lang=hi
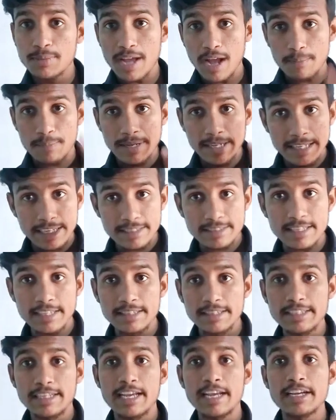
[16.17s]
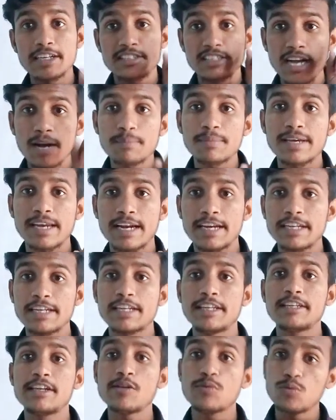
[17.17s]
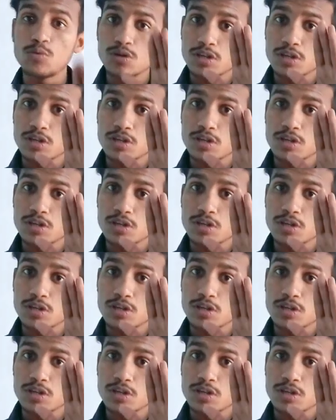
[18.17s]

में अप्लीकेशन दिए हैं एग्जाम कराने के लिए